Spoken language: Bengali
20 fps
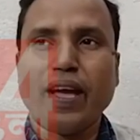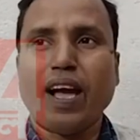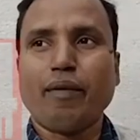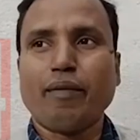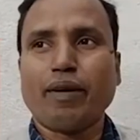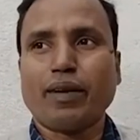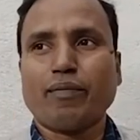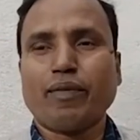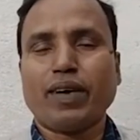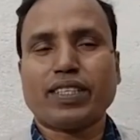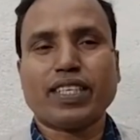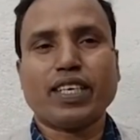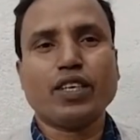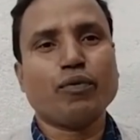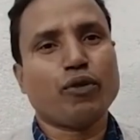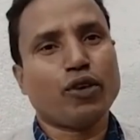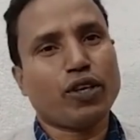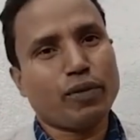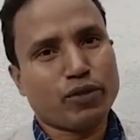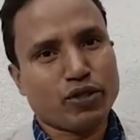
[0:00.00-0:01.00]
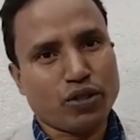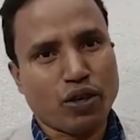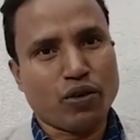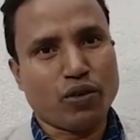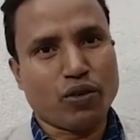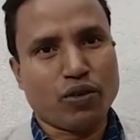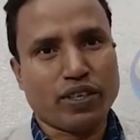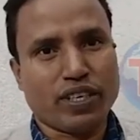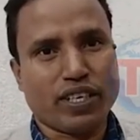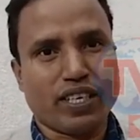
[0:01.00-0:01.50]
আমার মাথায় পড়ে ছ
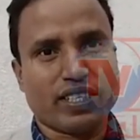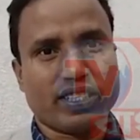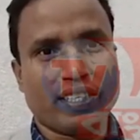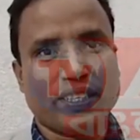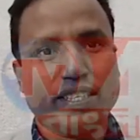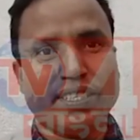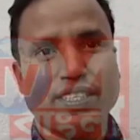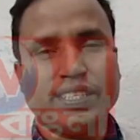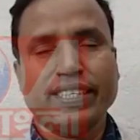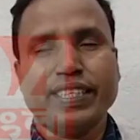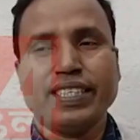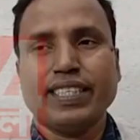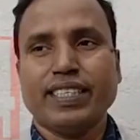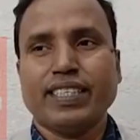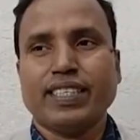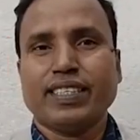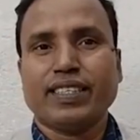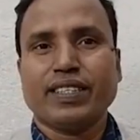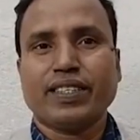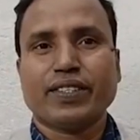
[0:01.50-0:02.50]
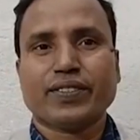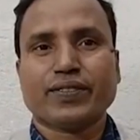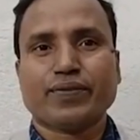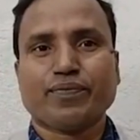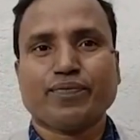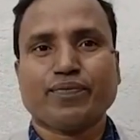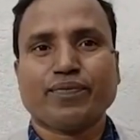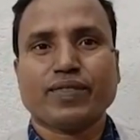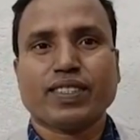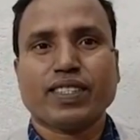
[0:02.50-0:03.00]
লক্ষ টাকা আচ্ছা কে
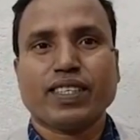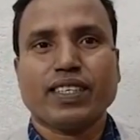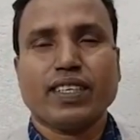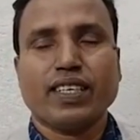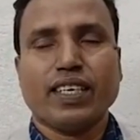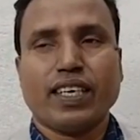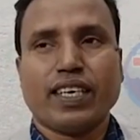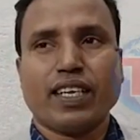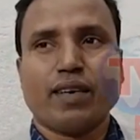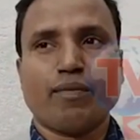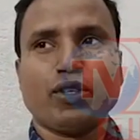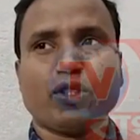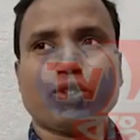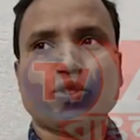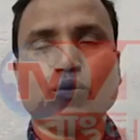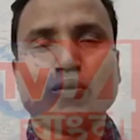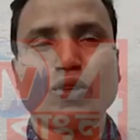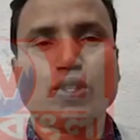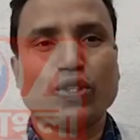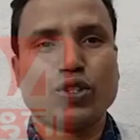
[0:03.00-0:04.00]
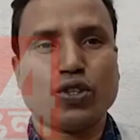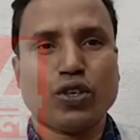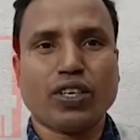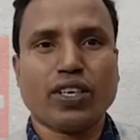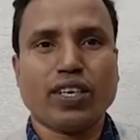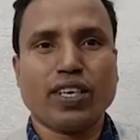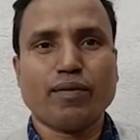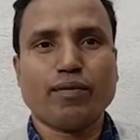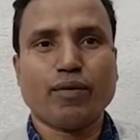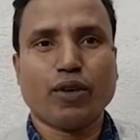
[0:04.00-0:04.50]
পঁয়ত্রিশ লক্ষ টাকা দিয়ে বিষ্ণুপদ
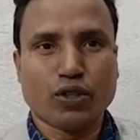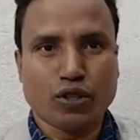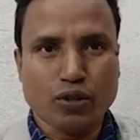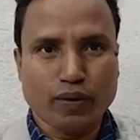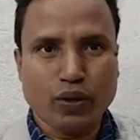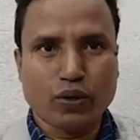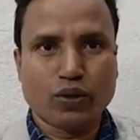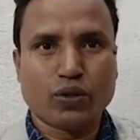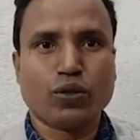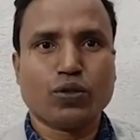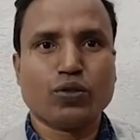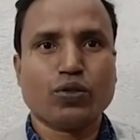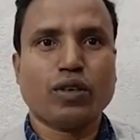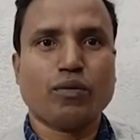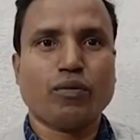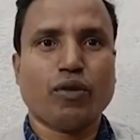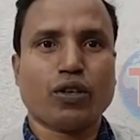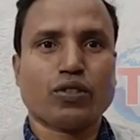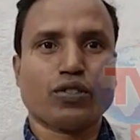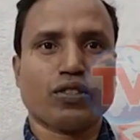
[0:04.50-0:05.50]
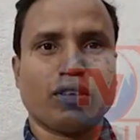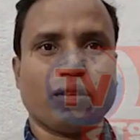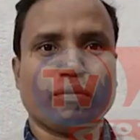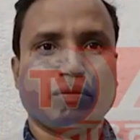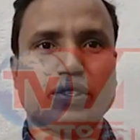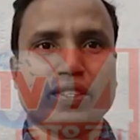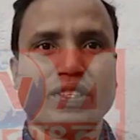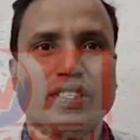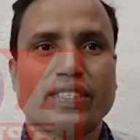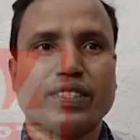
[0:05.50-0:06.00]
সরকার বর্তমান উত্তর জোনের ব্লক
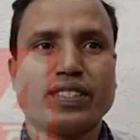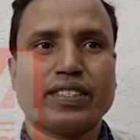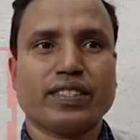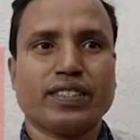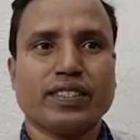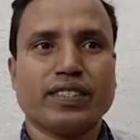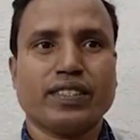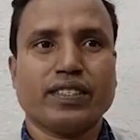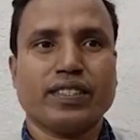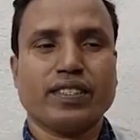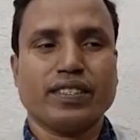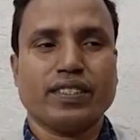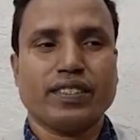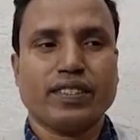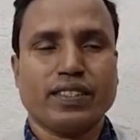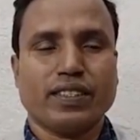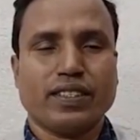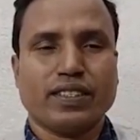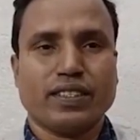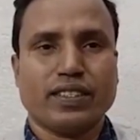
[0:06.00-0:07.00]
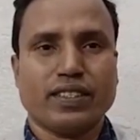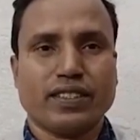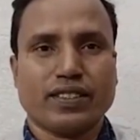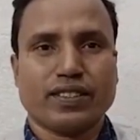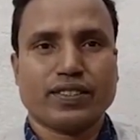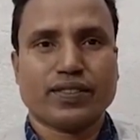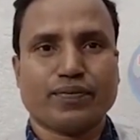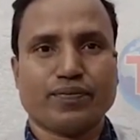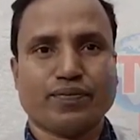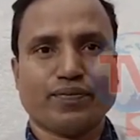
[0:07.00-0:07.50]
সভাপতি
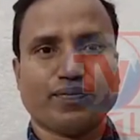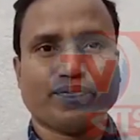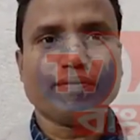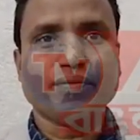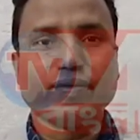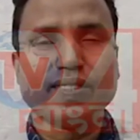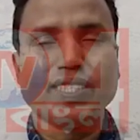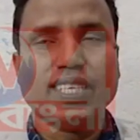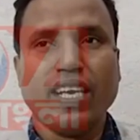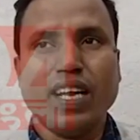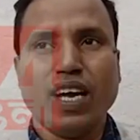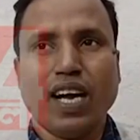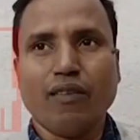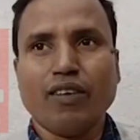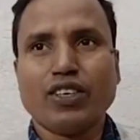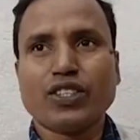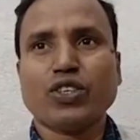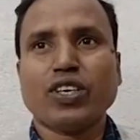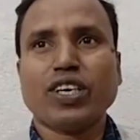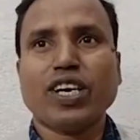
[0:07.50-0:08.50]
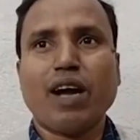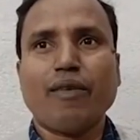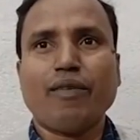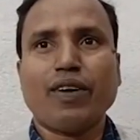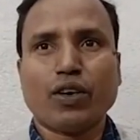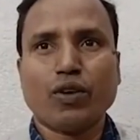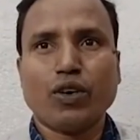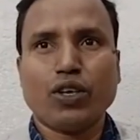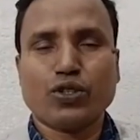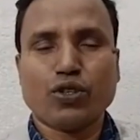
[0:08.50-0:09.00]
আপনার সঙ্গে আমার সামনে
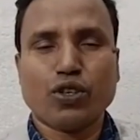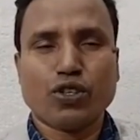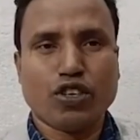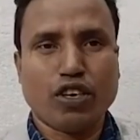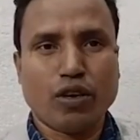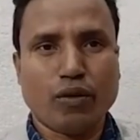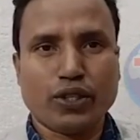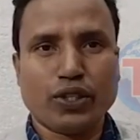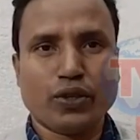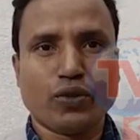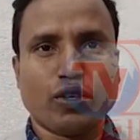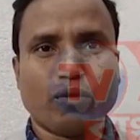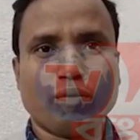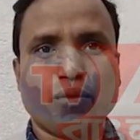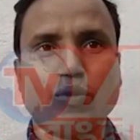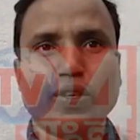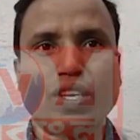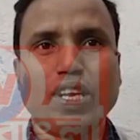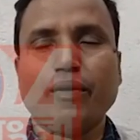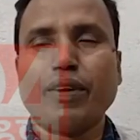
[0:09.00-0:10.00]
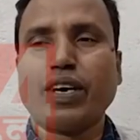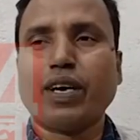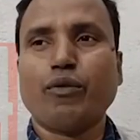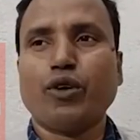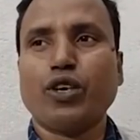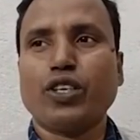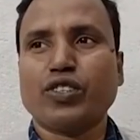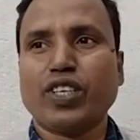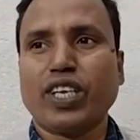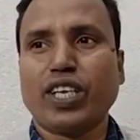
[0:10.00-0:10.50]
আমাকে অঞ্চল সভাপতি করবো বলে আমাকে
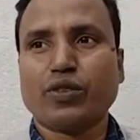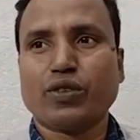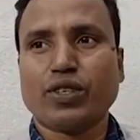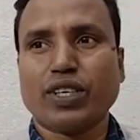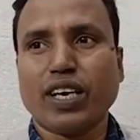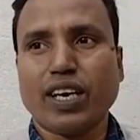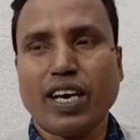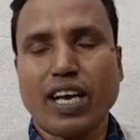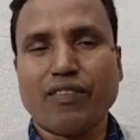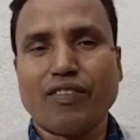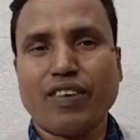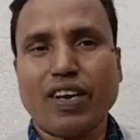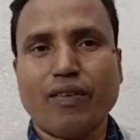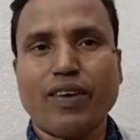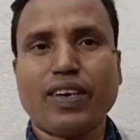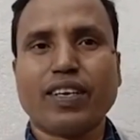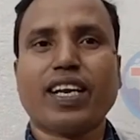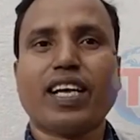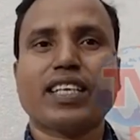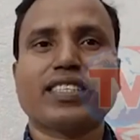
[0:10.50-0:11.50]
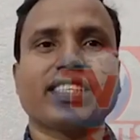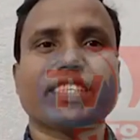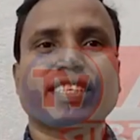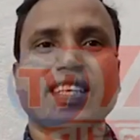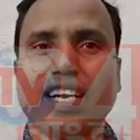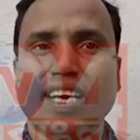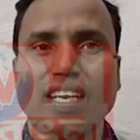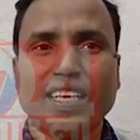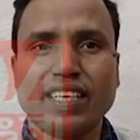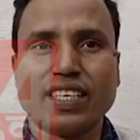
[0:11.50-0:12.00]
বলেছিল এত টাকা লাগবে আমার রাজ্যে
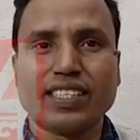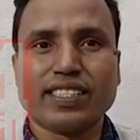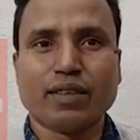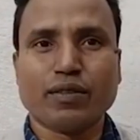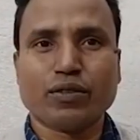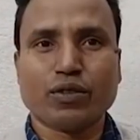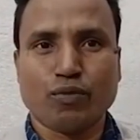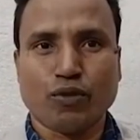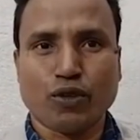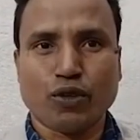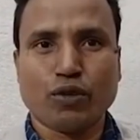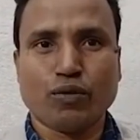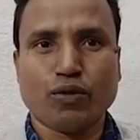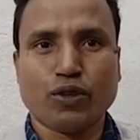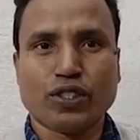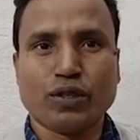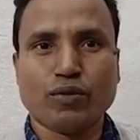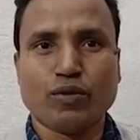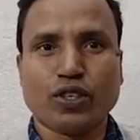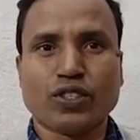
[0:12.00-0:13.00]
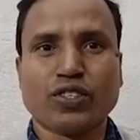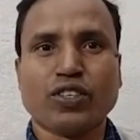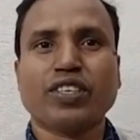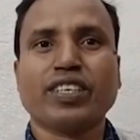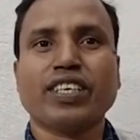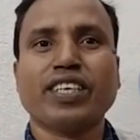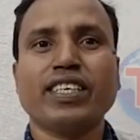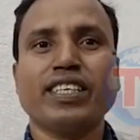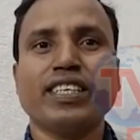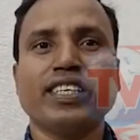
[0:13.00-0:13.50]
টাকা লেগেছে সুব্রত বক্সি
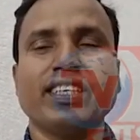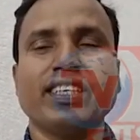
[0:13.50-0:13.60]
মহাশয়কে